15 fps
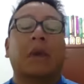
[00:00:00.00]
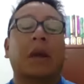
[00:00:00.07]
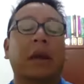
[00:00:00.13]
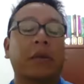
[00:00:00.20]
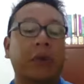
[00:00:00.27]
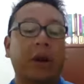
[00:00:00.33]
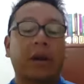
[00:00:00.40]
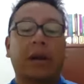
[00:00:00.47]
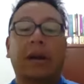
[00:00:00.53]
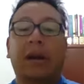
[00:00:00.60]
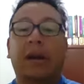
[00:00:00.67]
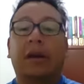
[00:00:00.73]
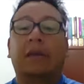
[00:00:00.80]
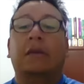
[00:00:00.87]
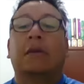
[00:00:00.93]
una
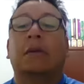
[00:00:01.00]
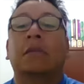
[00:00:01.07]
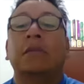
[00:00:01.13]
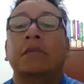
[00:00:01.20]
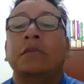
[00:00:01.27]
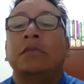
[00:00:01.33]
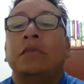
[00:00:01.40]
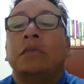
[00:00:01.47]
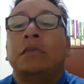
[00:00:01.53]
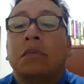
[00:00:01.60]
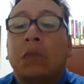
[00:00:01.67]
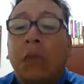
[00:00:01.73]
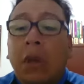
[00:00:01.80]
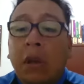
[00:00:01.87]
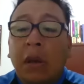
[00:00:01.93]
relajación.
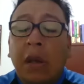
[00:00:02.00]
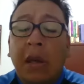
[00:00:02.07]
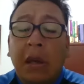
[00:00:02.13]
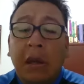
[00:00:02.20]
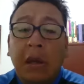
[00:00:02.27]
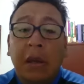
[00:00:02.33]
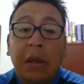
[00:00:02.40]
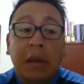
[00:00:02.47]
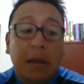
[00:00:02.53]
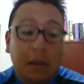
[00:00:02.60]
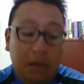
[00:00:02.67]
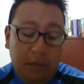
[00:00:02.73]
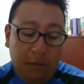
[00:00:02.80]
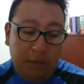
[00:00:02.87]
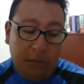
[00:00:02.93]

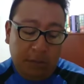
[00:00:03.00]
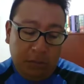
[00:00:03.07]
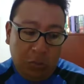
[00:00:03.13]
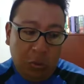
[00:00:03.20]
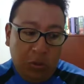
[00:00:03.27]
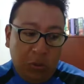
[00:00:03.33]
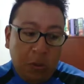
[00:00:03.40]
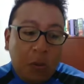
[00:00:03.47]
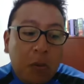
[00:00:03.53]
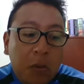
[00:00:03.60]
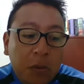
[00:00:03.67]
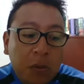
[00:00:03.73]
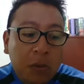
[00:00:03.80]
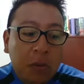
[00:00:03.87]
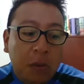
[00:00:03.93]
Eh, nuestro
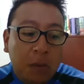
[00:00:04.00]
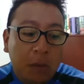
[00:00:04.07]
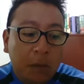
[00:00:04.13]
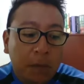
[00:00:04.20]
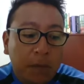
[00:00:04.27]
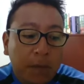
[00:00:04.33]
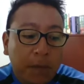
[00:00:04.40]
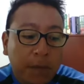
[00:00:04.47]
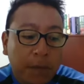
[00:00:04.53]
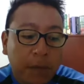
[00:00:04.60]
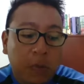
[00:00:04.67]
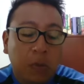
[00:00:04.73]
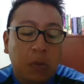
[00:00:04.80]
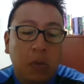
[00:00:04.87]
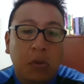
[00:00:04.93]
curso
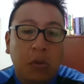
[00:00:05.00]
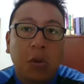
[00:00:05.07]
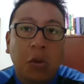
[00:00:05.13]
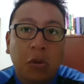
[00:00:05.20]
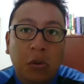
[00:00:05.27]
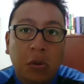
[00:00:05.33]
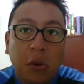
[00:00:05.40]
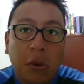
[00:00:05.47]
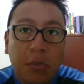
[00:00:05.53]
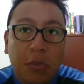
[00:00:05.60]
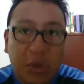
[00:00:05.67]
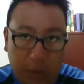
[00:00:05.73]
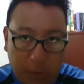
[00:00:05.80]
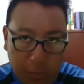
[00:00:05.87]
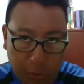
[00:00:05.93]
no
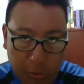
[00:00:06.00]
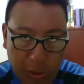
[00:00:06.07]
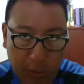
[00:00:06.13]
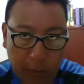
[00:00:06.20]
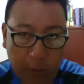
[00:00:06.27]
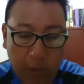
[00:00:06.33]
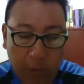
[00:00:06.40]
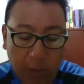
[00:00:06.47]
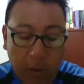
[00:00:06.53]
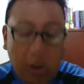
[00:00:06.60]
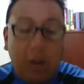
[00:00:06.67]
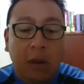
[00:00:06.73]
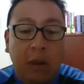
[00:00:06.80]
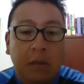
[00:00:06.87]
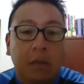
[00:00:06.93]
solamente es deportivo,
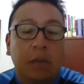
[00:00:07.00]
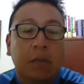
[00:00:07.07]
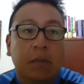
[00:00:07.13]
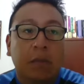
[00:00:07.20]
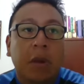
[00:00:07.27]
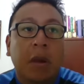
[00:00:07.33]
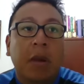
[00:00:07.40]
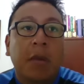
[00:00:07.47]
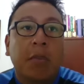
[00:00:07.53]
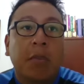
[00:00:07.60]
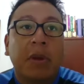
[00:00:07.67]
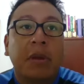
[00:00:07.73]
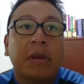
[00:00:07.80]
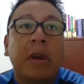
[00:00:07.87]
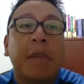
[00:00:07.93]
es,
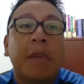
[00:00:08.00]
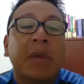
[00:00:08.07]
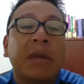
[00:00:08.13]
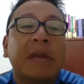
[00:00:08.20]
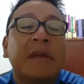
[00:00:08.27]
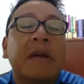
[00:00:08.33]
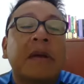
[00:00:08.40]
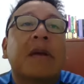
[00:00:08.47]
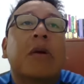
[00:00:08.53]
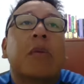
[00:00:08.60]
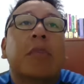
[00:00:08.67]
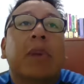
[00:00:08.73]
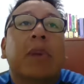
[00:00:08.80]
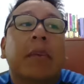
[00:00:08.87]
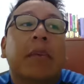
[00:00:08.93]
también se
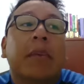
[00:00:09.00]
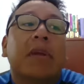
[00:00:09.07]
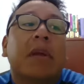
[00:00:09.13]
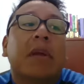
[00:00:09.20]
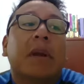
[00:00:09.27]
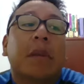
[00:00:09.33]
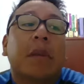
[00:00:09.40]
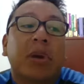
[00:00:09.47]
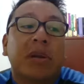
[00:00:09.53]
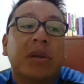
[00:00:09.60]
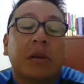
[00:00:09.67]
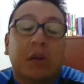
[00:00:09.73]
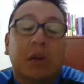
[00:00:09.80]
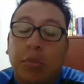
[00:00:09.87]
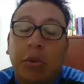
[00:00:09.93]
complementa de la parte
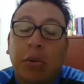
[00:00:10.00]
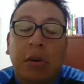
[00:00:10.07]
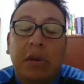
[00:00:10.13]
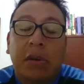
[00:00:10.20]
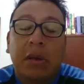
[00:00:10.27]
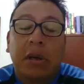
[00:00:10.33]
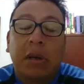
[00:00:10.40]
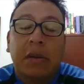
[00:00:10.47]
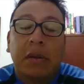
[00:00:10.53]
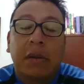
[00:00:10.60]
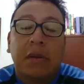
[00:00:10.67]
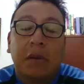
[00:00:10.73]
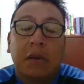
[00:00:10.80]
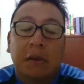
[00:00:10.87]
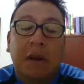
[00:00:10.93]
antropológica
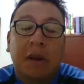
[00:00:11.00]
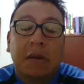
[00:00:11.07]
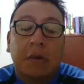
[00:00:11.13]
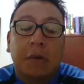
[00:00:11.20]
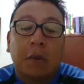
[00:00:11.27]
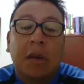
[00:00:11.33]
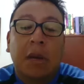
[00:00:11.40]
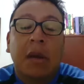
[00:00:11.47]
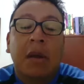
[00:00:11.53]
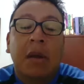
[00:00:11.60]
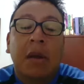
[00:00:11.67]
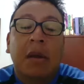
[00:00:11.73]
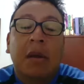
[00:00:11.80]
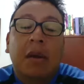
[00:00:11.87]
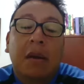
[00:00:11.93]
dentro de la escuela.
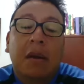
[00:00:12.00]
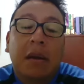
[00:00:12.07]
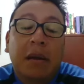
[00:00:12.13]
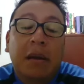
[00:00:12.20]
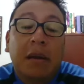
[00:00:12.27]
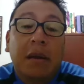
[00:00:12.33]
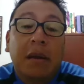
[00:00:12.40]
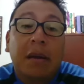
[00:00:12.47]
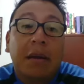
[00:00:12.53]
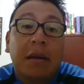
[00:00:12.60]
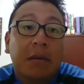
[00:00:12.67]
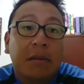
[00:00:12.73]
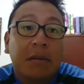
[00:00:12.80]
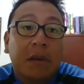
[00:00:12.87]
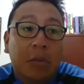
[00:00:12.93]
Eh,
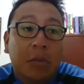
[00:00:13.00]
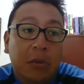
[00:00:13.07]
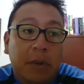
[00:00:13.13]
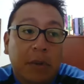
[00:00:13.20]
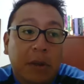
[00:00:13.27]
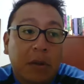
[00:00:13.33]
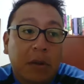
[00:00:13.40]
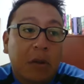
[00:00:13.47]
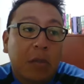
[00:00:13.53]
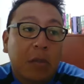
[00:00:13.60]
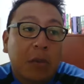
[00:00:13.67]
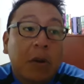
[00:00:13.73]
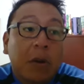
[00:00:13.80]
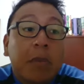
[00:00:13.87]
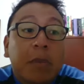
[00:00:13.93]
estamos viendo
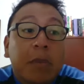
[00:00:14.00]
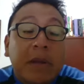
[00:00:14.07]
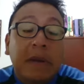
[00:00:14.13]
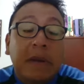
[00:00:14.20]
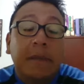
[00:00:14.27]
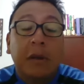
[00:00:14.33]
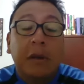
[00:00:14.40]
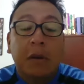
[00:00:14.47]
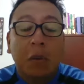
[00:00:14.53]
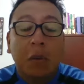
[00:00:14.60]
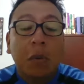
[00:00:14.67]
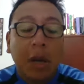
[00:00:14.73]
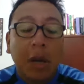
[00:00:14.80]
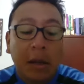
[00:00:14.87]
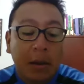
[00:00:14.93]
cómo el hombre se
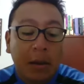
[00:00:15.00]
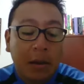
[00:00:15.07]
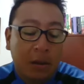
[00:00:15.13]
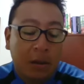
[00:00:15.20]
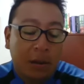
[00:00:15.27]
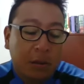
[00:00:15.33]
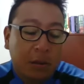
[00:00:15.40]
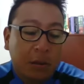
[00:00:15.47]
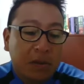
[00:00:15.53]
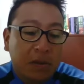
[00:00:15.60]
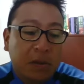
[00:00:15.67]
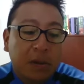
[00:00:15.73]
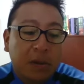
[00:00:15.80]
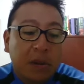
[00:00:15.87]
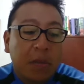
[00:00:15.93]
vincula
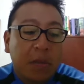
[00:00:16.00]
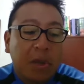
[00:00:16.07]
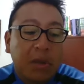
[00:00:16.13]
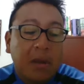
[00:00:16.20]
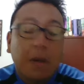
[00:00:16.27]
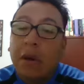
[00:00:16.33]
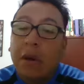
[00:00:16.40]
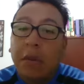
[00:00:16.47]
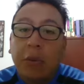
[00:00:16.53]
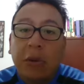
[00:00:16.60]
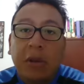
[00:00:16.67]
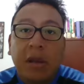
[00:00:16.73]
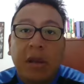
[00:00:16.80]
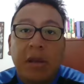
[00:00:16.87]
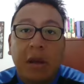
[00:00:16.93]
constantemente con la
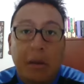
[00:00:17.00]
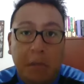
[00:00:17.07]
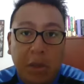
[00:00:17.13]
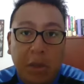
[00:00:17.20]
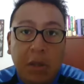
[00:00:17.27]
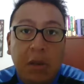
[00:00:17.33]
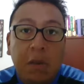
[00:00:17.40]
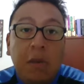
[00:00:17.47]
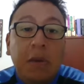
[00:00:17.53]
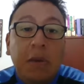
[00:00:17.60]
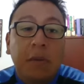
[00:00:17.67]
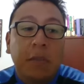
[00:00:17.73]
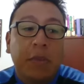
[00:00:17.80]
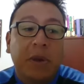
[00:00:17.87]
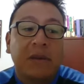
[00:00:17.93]
montaña. México es
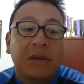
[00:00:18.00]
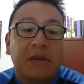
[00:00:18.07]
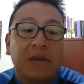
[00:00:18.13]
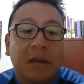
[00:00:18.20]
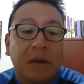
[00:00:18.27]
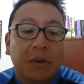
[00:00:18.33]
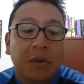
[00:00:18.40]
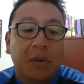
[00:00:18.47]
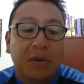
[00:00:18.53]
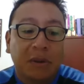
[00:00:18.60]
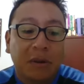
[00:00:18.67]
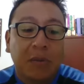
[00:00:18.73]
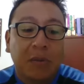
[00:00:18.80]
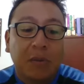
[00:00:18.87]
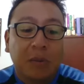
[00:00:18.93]
un país lleno
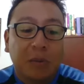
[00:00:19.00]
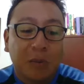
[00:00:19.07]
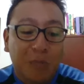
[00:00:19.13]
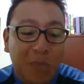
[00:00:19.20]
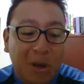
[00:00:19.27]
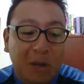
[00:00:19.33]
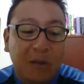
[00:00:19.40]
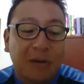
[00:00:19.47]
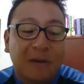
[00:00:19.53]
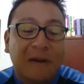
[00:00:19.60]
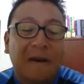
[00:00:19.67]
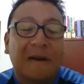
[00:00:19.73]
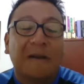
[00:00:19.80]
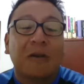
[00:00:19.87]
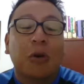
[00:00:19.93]
en su mayor
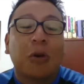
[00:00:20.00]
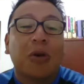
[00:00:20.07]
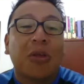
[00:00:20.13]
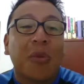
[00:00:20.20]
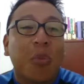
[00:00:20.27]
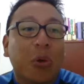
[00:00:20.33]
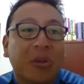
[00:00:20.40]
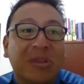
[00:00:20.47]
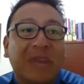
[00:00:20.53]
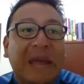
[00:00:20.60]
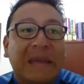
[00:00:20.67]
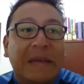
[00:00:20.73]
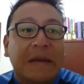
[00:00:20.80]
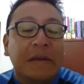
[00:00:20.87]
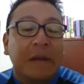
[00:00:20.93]
territorio de
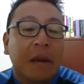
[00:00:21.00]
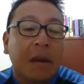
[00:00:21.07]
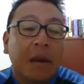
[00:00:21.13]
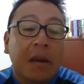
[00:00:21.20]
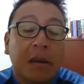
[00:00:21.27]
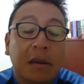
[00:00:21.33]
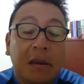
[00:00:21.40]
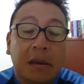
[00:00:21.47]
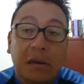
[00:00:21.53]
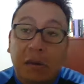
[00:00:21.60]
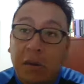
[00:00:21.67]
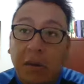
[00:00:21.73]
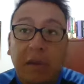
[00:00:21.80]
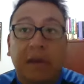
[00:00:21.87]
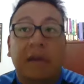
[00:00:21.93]
montañas y en
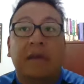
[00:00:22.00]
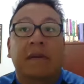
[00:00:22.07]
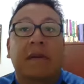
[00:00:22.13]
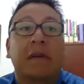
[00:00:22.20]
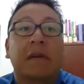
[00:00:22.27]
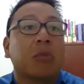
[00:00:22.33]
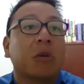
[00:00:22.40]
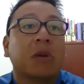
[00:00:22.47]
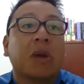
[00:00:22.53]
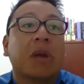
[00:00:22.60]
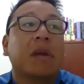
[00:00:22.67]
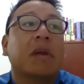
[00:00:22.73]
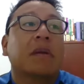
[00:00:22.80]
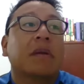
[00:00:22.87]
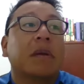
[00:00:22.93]
todas estas
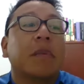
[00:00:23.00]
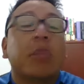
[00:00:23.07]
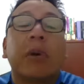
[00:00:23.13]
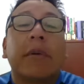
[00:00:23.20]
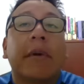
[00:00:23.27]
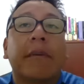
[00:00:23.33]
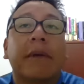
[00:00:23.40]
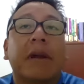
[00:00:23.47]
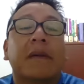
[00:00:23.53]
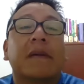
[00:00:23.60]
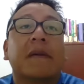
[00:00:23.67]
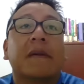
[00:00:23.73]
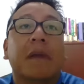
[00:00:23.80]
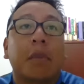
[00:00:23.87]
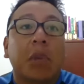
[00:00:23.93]
montañas siempre va a haber
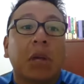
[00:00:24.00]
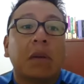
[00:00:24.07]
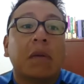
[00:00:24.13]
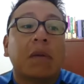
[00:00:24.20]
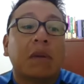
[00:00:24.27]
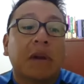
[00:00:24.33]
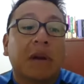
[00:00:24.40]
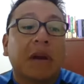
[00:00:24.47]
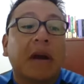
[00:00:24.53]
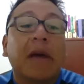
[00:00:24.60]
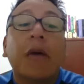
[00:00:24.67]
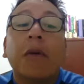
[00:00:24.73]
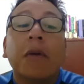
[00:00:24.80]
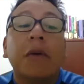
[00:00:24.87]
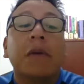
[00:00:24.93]
asentamientos y
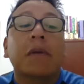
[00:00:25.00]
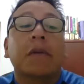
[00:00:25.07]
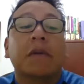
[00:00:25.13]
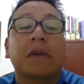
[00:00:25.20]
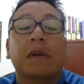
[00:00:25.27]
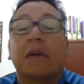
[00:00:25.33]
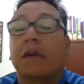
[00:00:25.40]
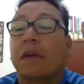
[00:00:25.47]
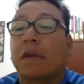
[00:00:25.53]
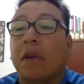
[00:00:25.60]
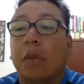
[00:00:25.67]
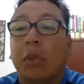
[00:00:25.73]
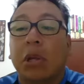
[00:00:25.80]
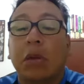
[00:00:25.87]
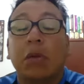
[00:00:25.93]
cada uno de estos
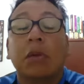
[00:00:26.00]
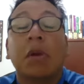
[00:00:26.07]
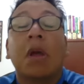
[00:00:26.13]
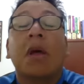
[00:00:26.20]
asentamientos